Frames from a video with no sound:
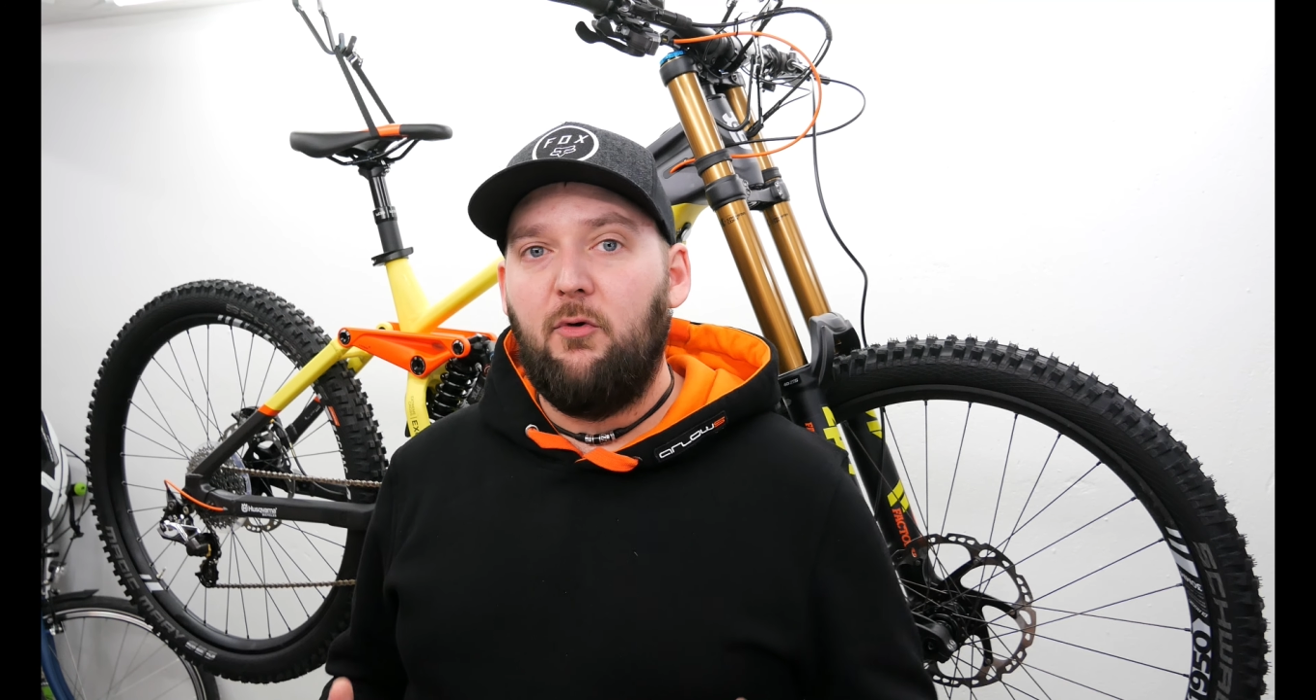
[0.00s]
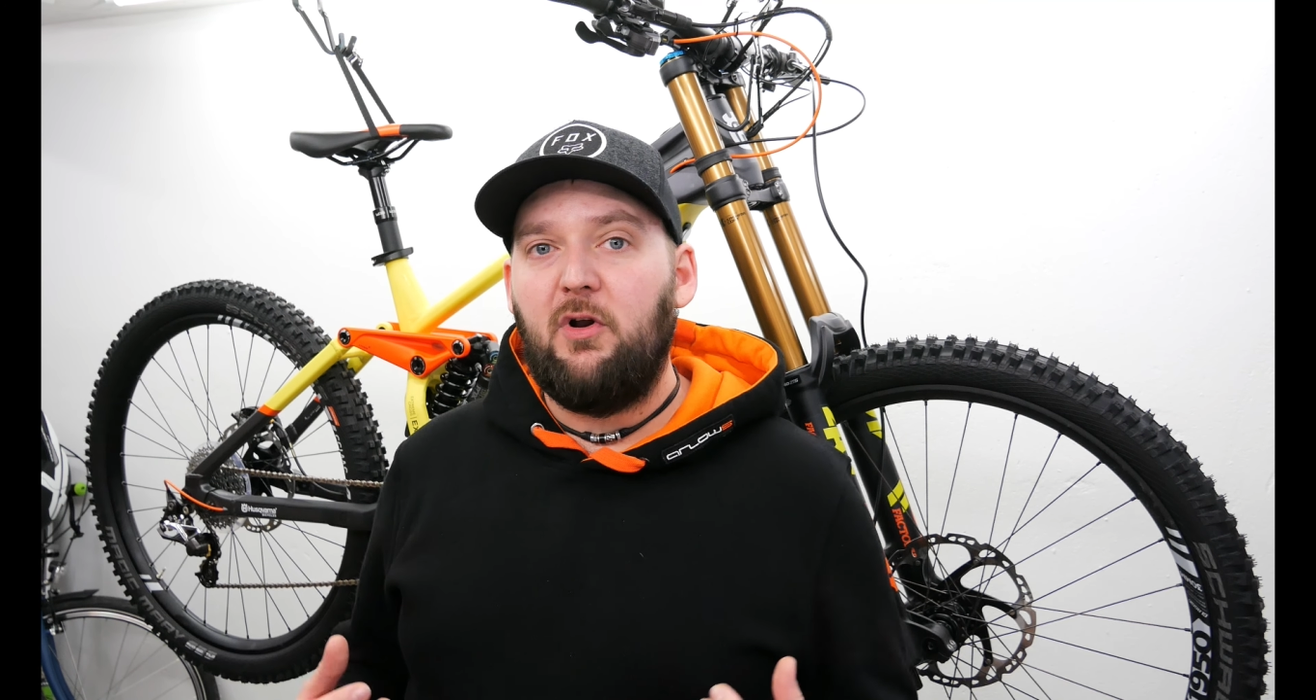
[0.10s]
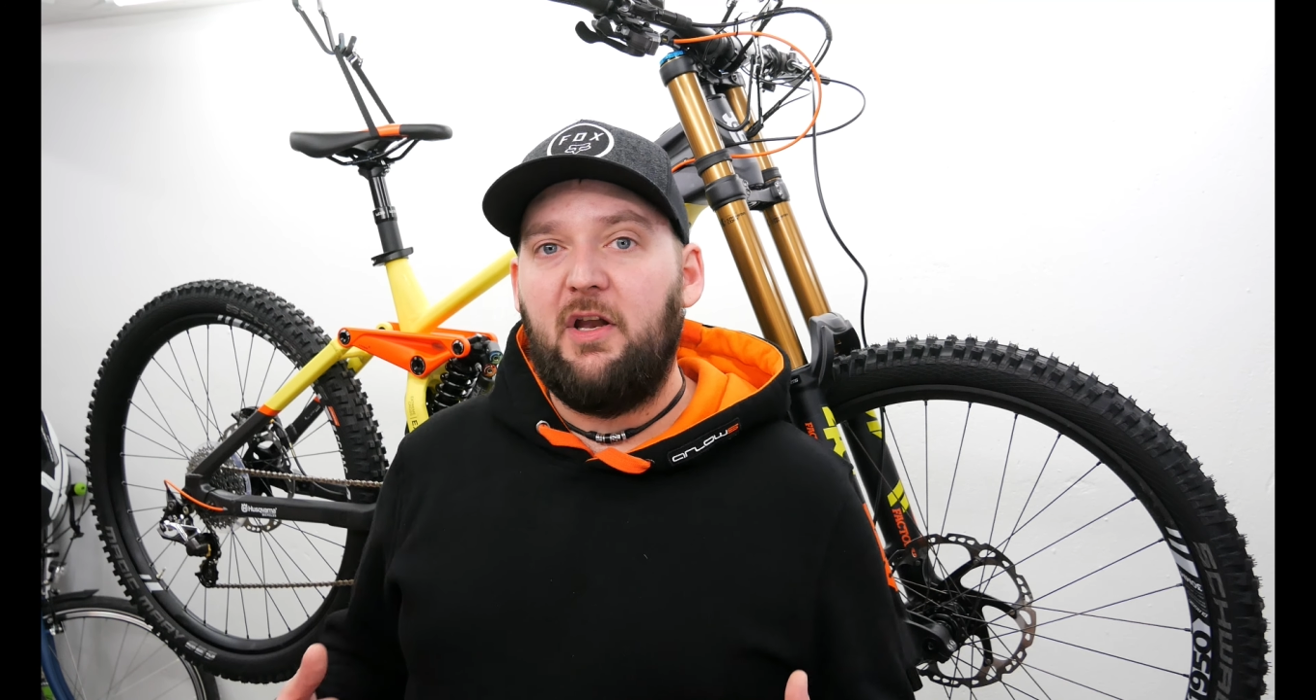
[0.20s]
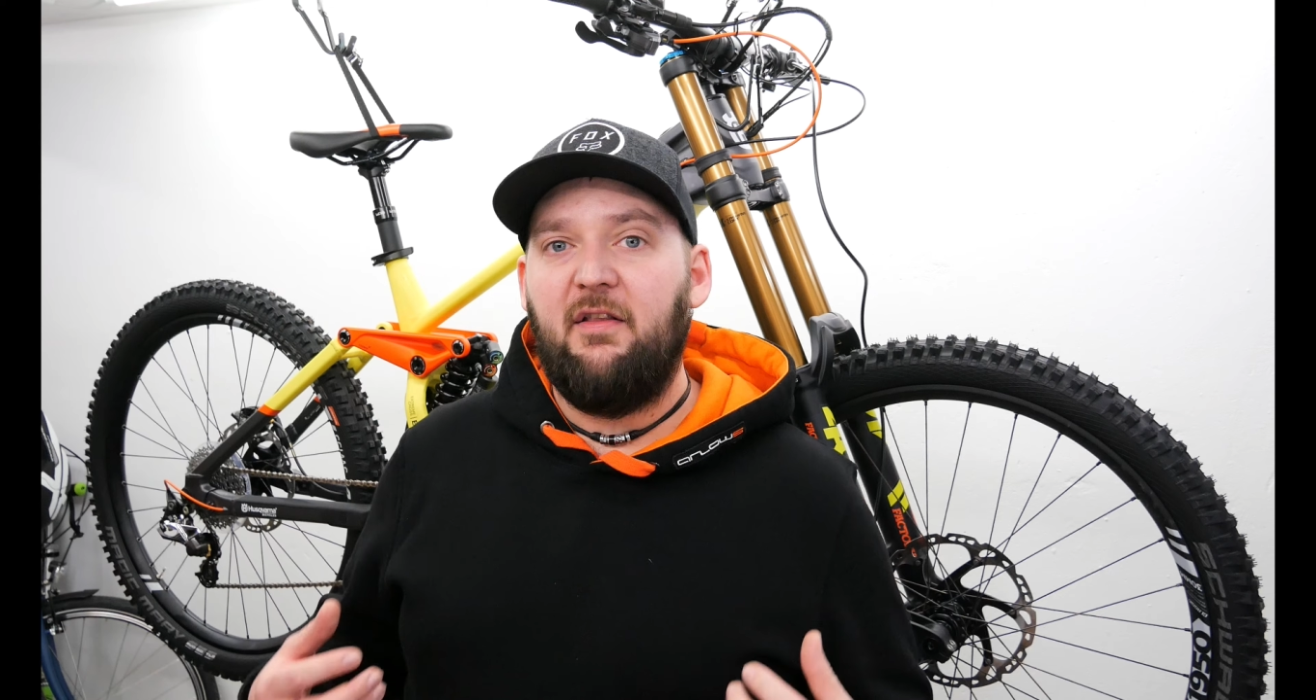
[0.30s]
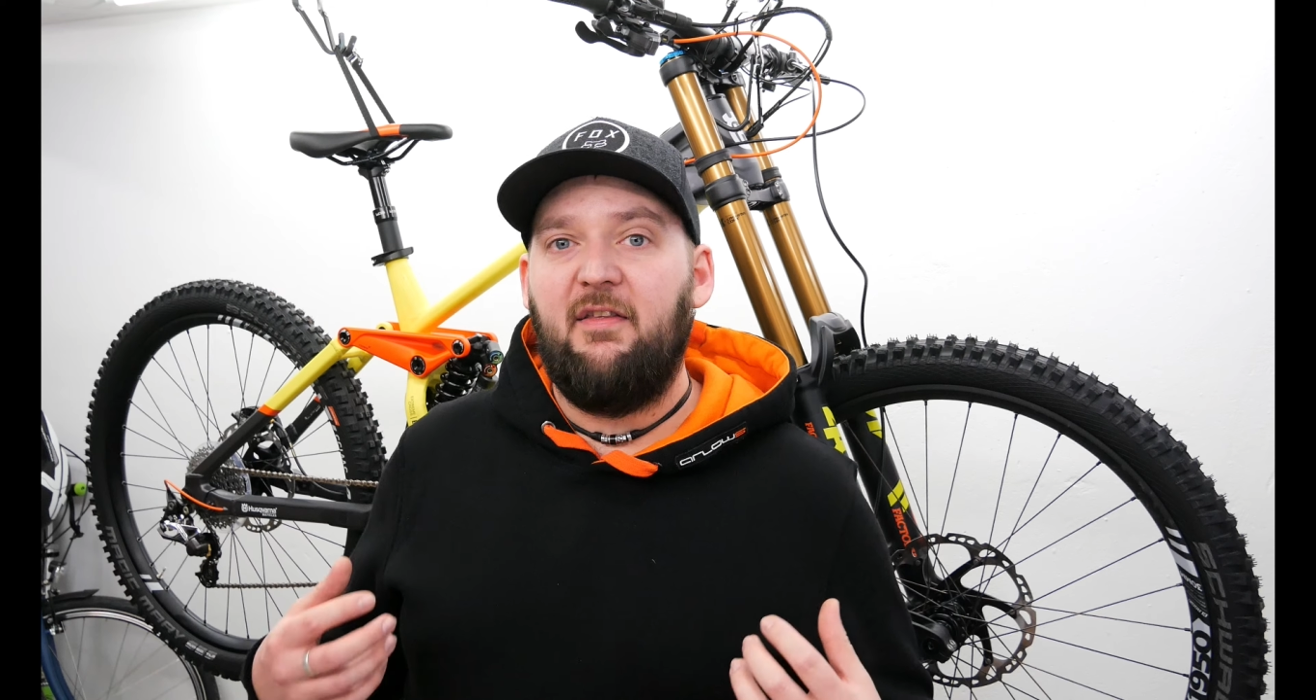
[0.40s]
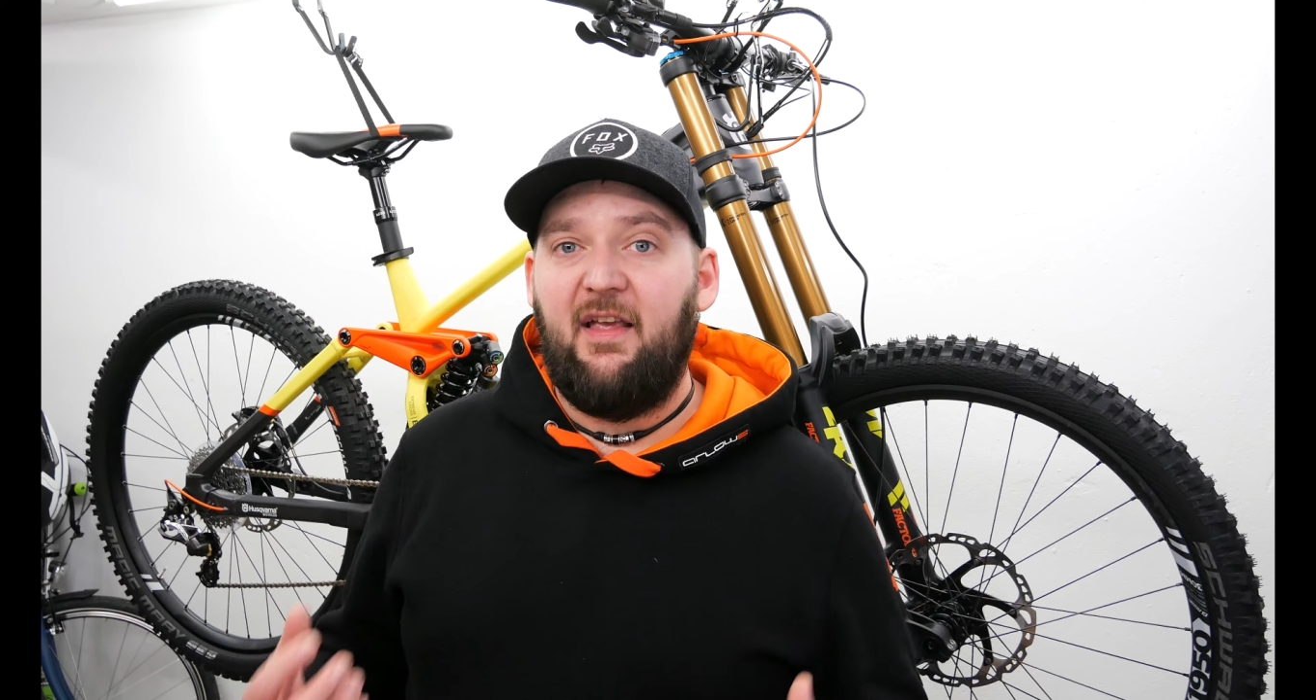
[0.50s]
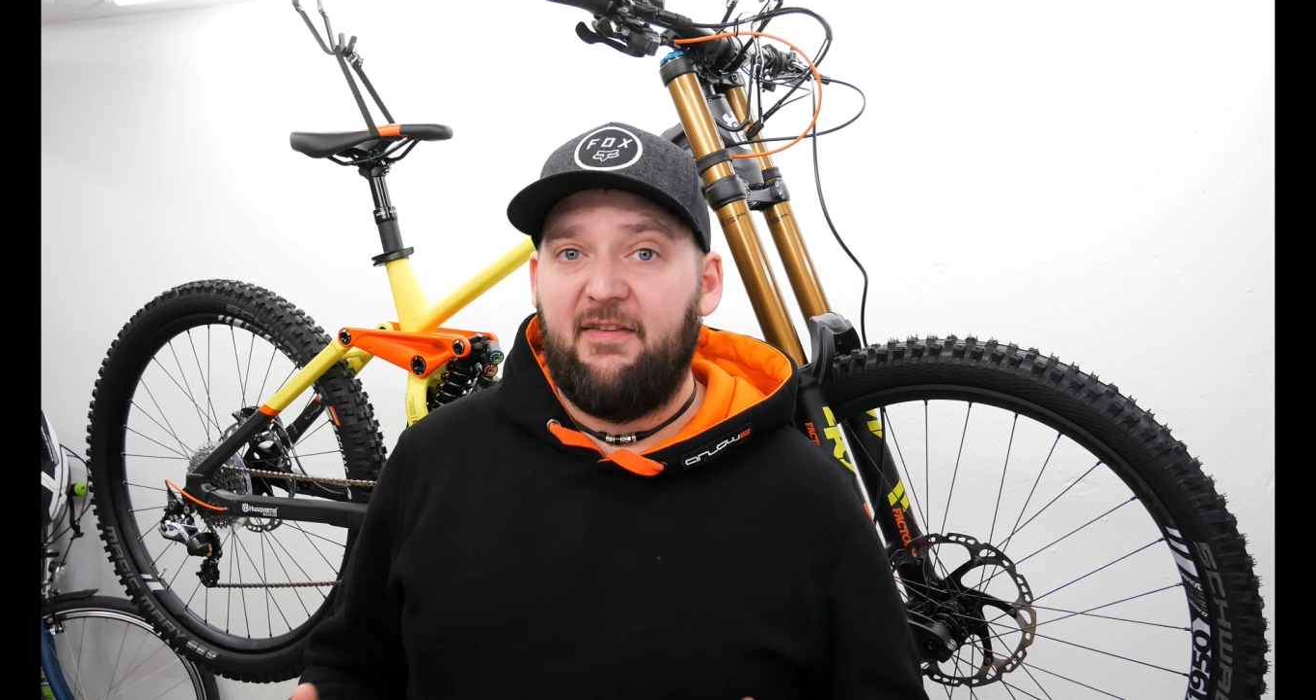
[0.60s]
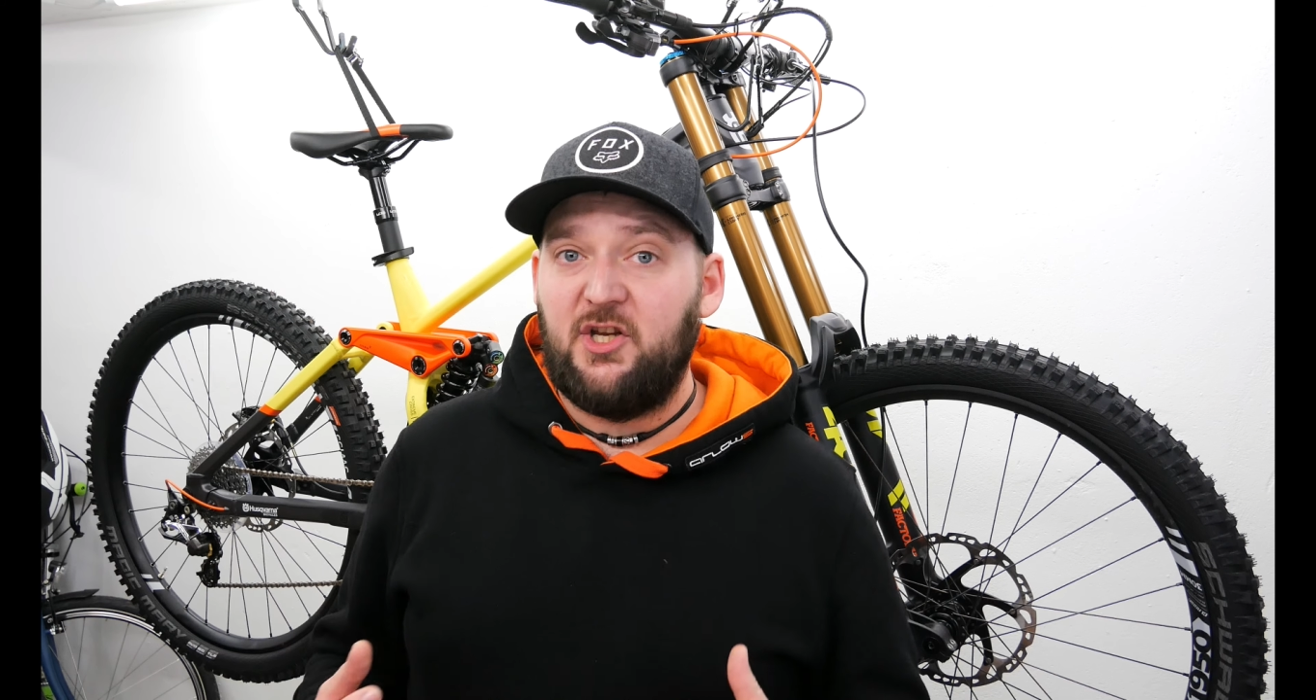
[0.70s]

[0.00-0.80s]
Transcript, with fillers: wirklich ein sehr,